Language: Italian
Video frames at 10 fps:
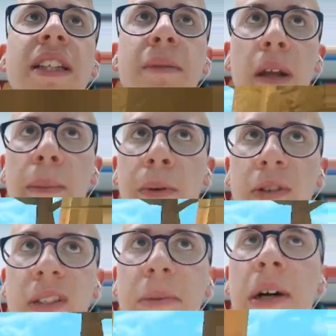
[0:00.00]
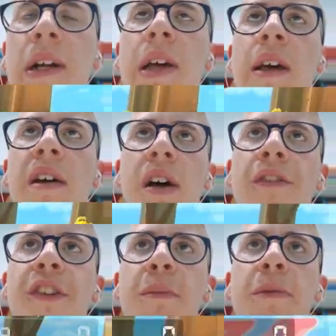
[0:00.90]
settimana prossima eh,
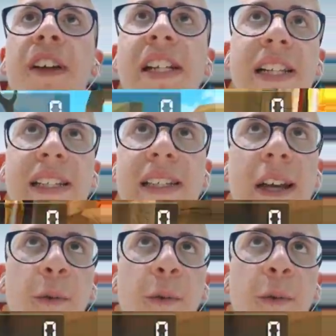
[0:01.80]
voi mi vedete senza